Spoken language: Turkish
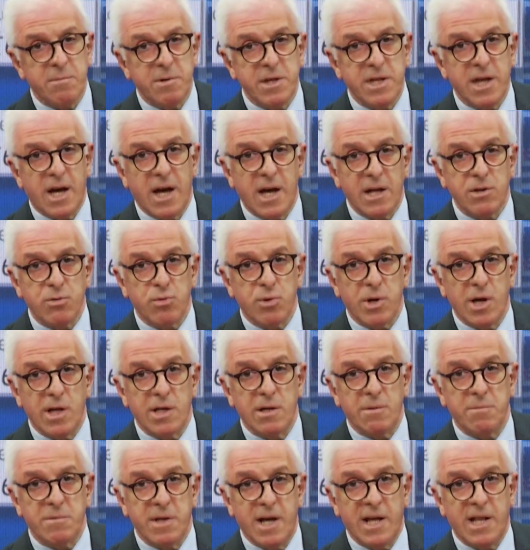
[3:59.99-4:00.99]
Bir daha
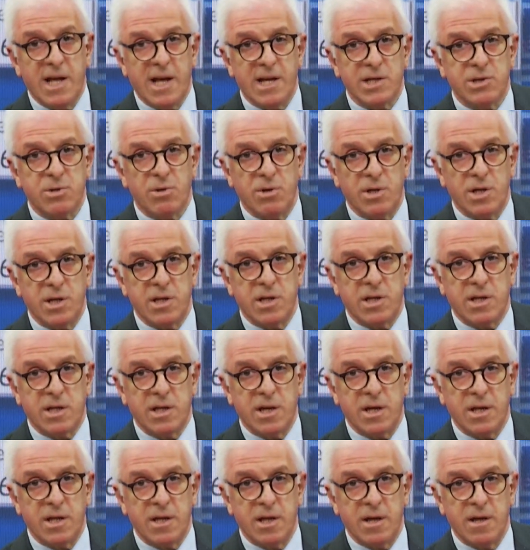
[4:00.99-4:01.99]
duyalım neler
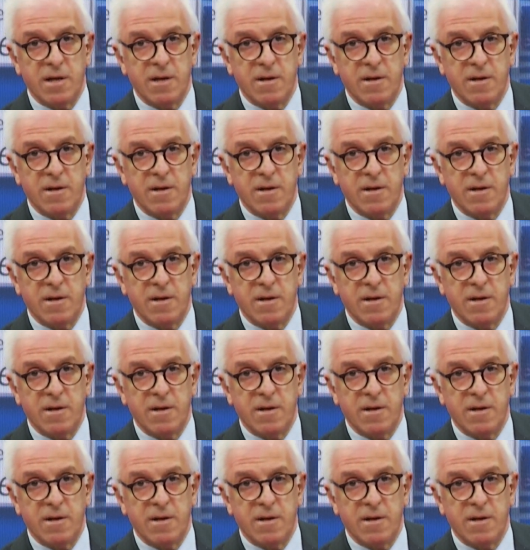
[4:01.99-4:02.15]
söylediklerini.